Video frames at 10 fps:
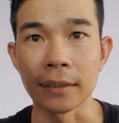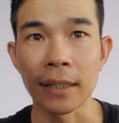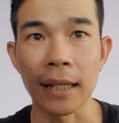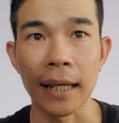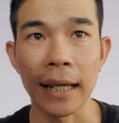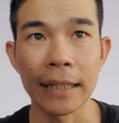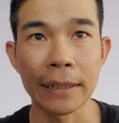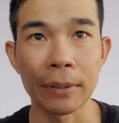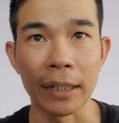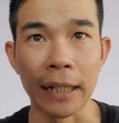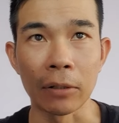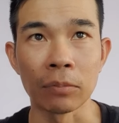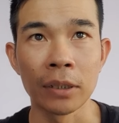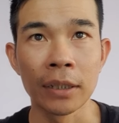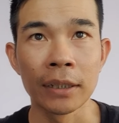đó là 200.000 đồng
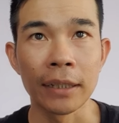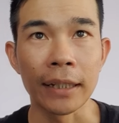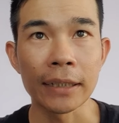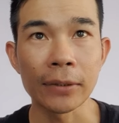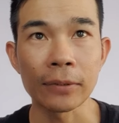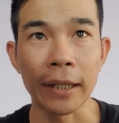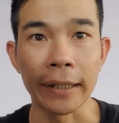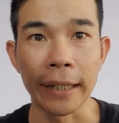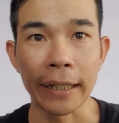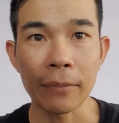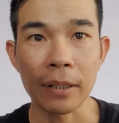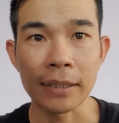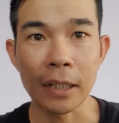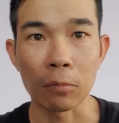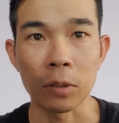thì cái số tiền này các bạn
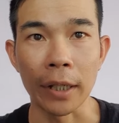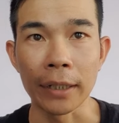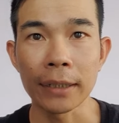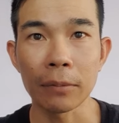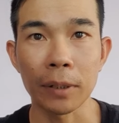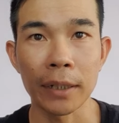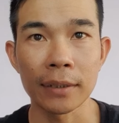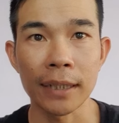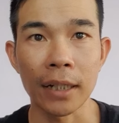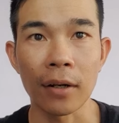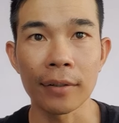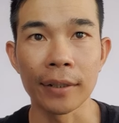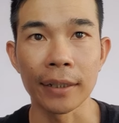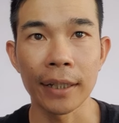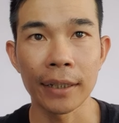sẽ đọc kỹ ở trong đây nó sẽ có
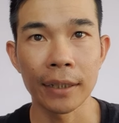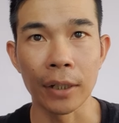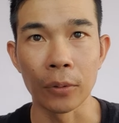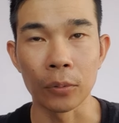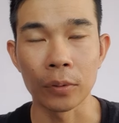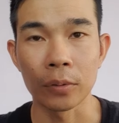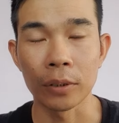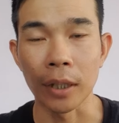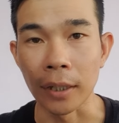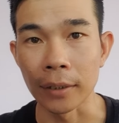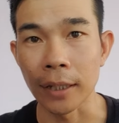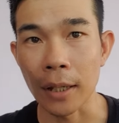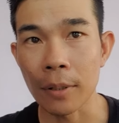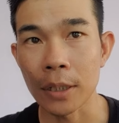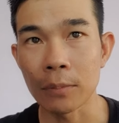những cái điều kiện
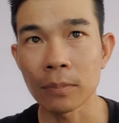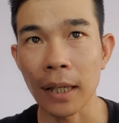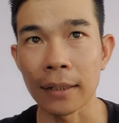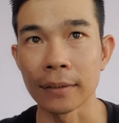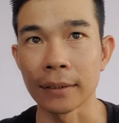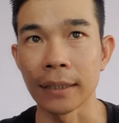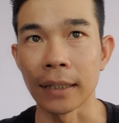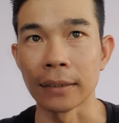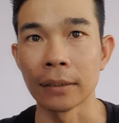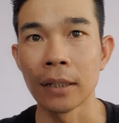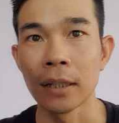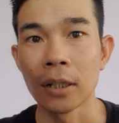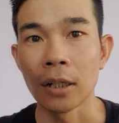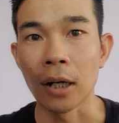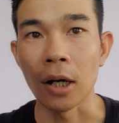để mà chúng ta được nhận
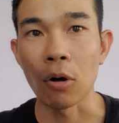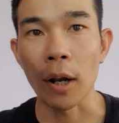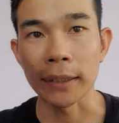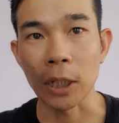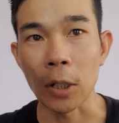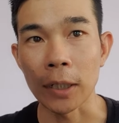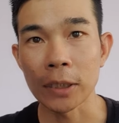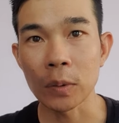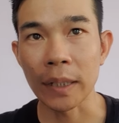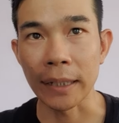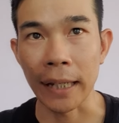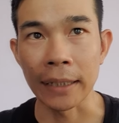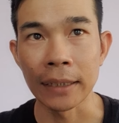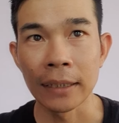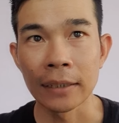uh, hoàn toàn cái số tiền
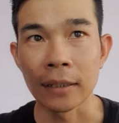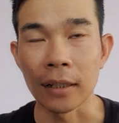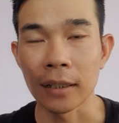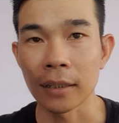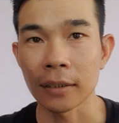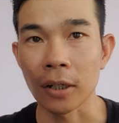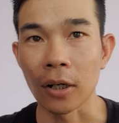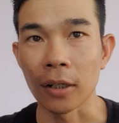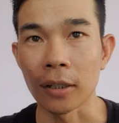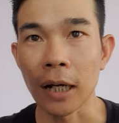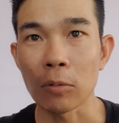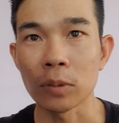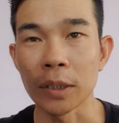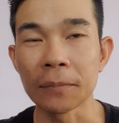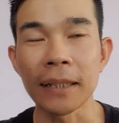này đó còn
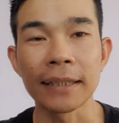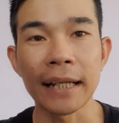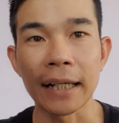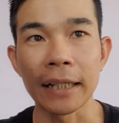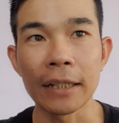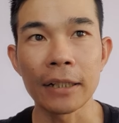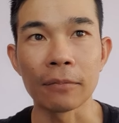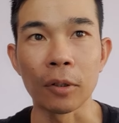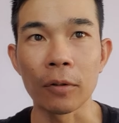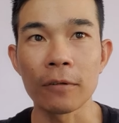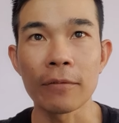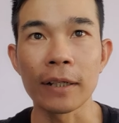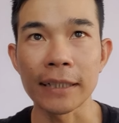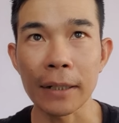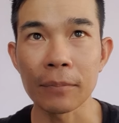không thì chúng ta cứ đăng ký một cái ví
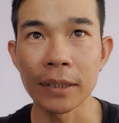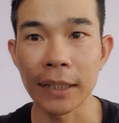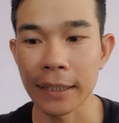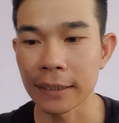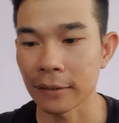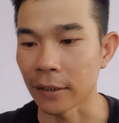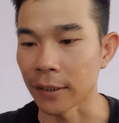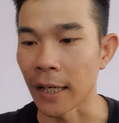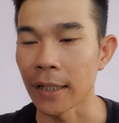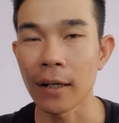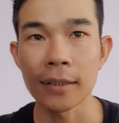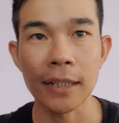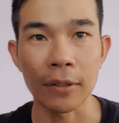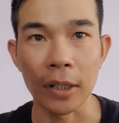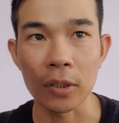và xác minh đi rồi để đó
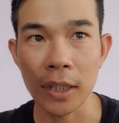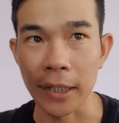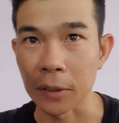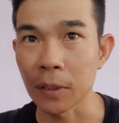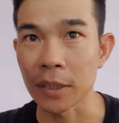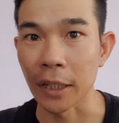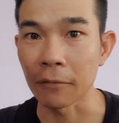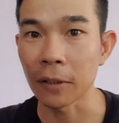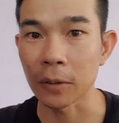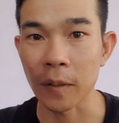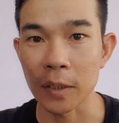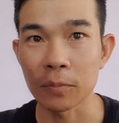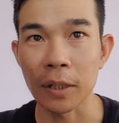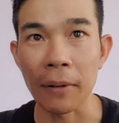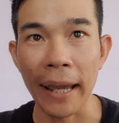sau này có tiền chúng ta chuyển vào trong đây
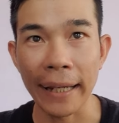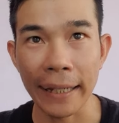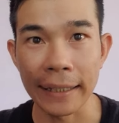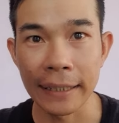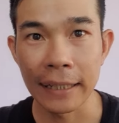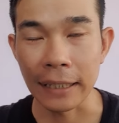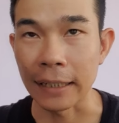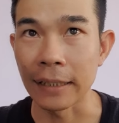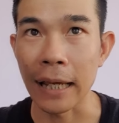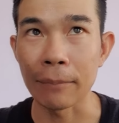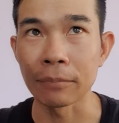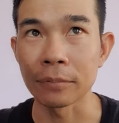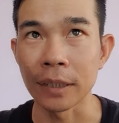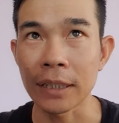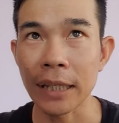chúng ta bán ha tại vì
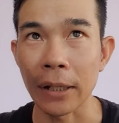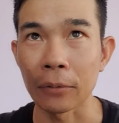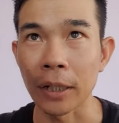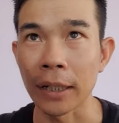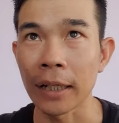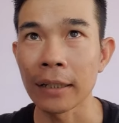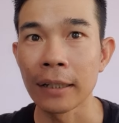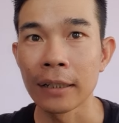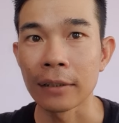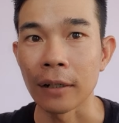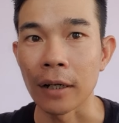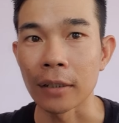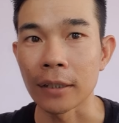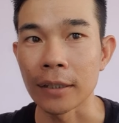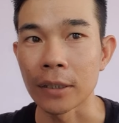làm những cái kèo này á à,
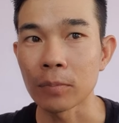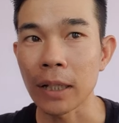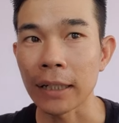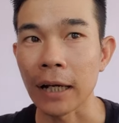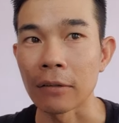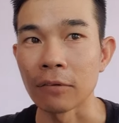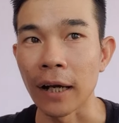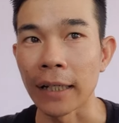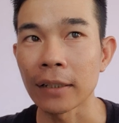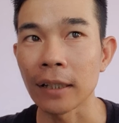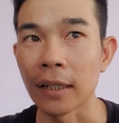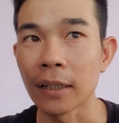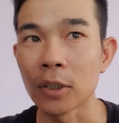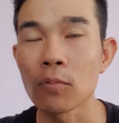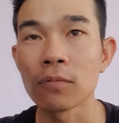thì chúng ta cần phải có thể
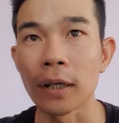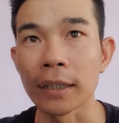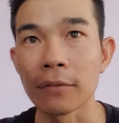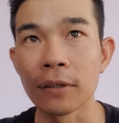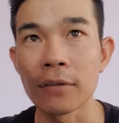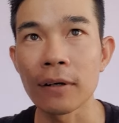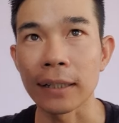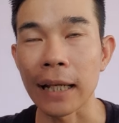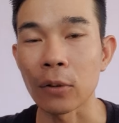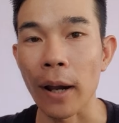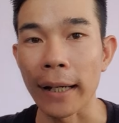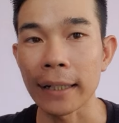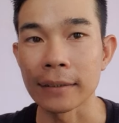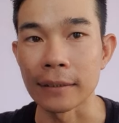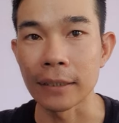là rút về trên ví và thanh khoản
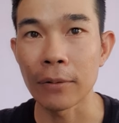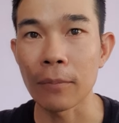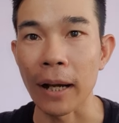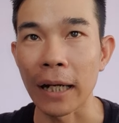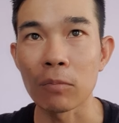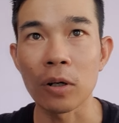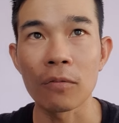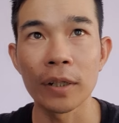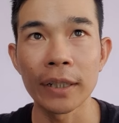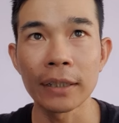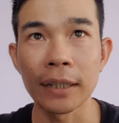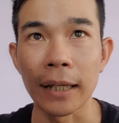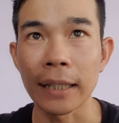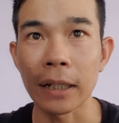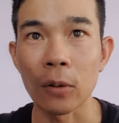ra được nếu mà bạn không có ví
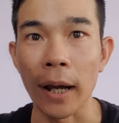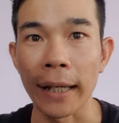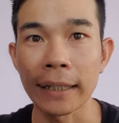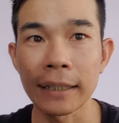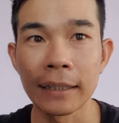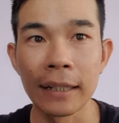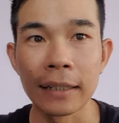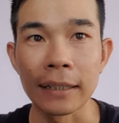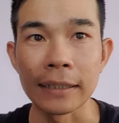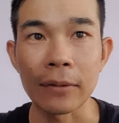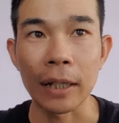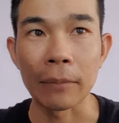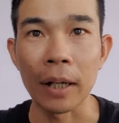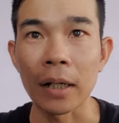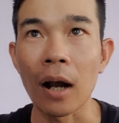để thanh khoản á thì sau
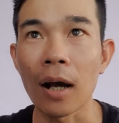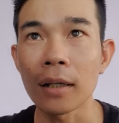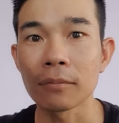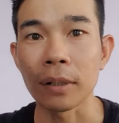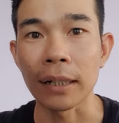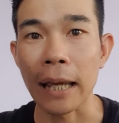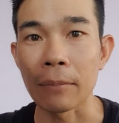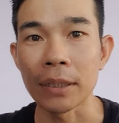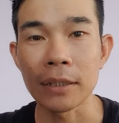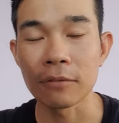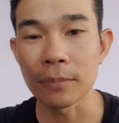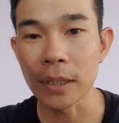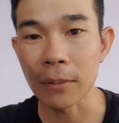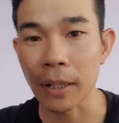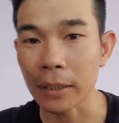này bạn có bạn làm ở trên ví
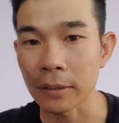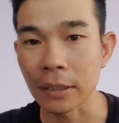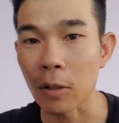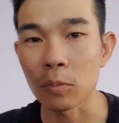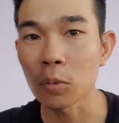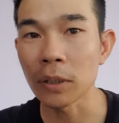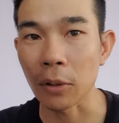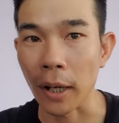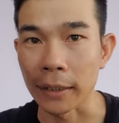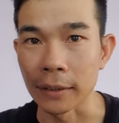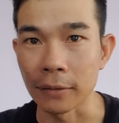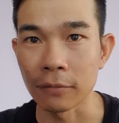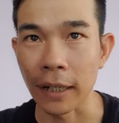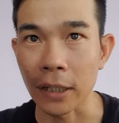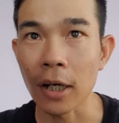MetaMask không rút ra ngoài được
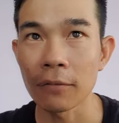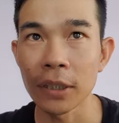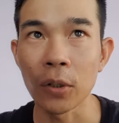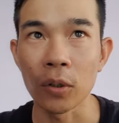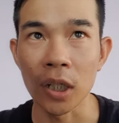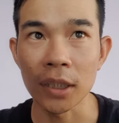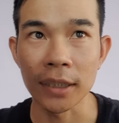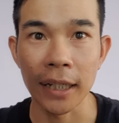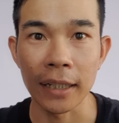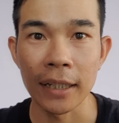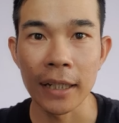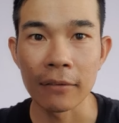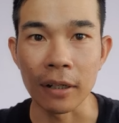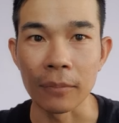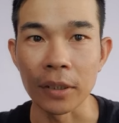phải có cái ví của đó trở nha
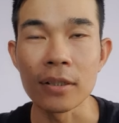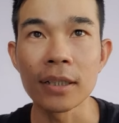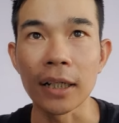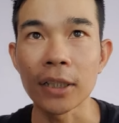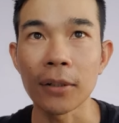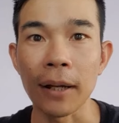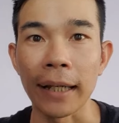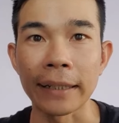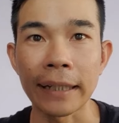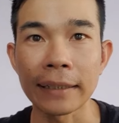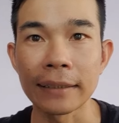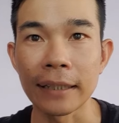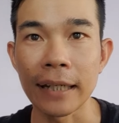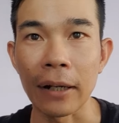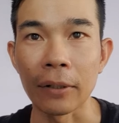và mình có hướng dẫn cho bạn cách như
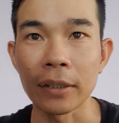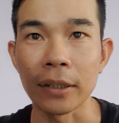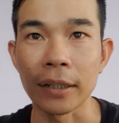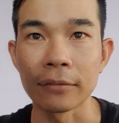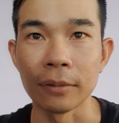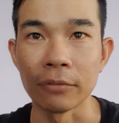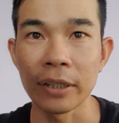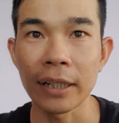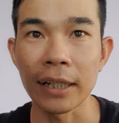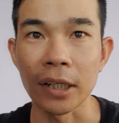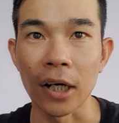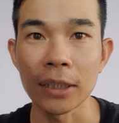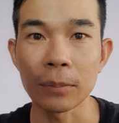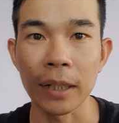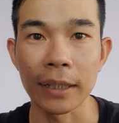thế nào hết rồi mình viết rất là rõ
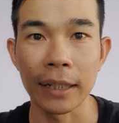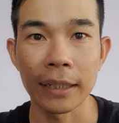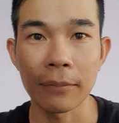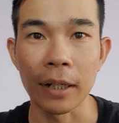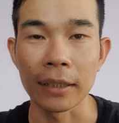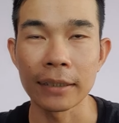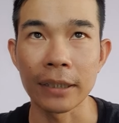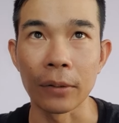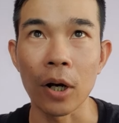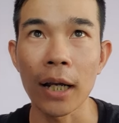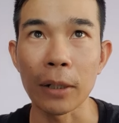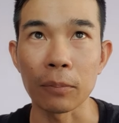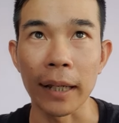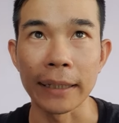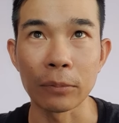trong đây nha các bạn cứ chịu khó
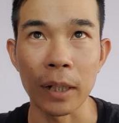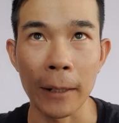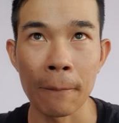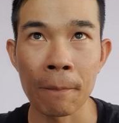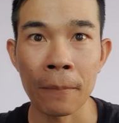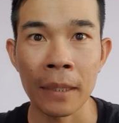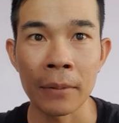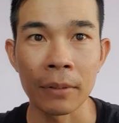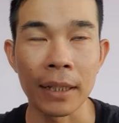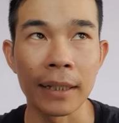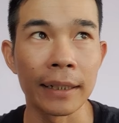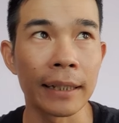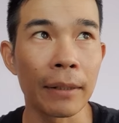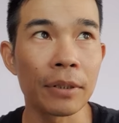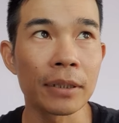đọc lại trong đây bây giờ thì
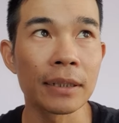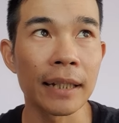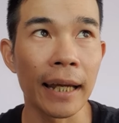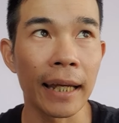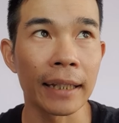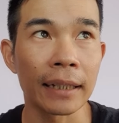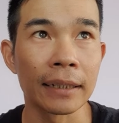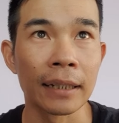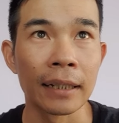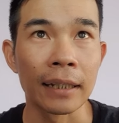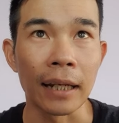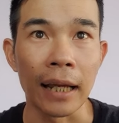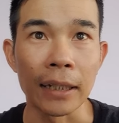cái bước thứ hai á là